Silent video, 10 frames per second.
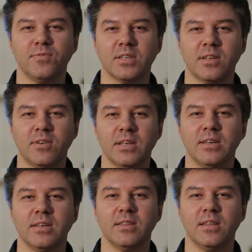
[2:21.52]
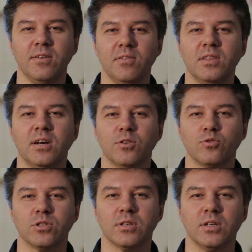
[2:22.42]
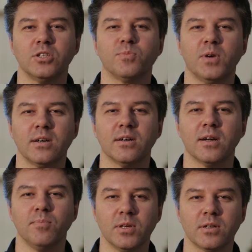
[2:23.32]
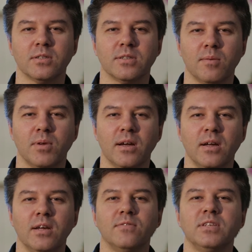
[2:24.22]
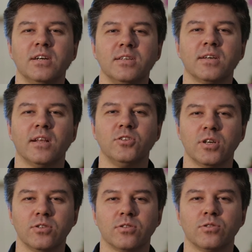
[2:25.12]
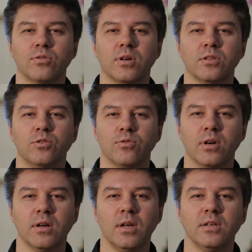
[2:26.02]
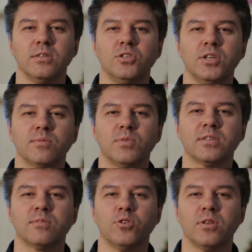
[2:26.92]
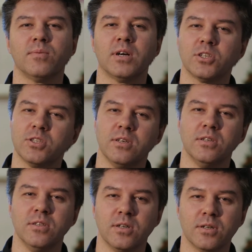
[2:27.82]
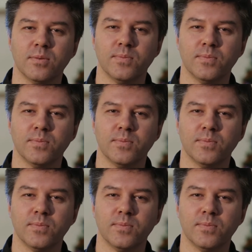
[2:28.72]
фехтовании три вида оружия – шпага, рапира и сабля. Все они отличаются друг от друга. Сейчас мы рассмотрим каждый из них